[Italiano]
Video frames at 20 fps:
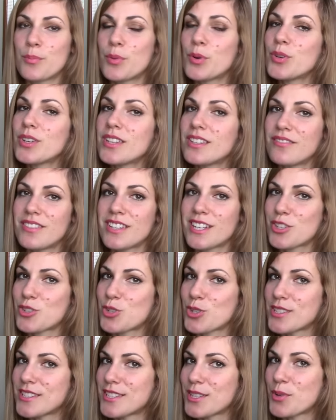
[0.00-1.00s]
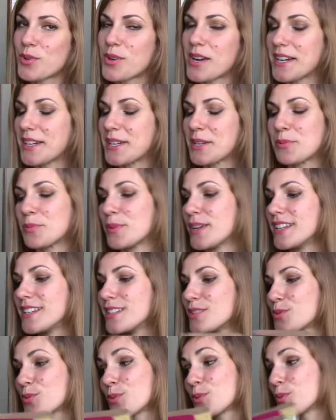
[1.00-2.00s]
poi vi recensirò anche
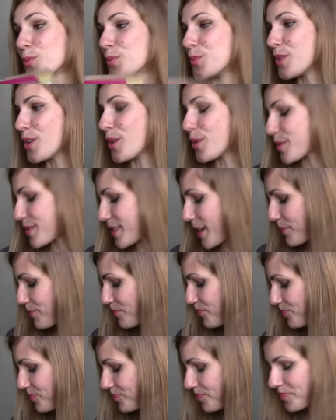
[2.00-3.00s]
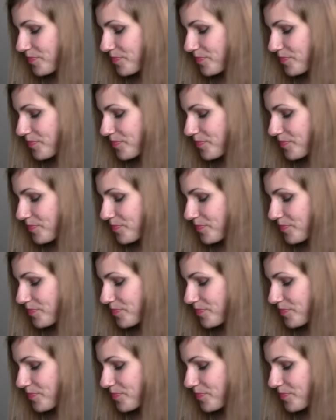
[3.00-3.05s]
quelli, sono curiosa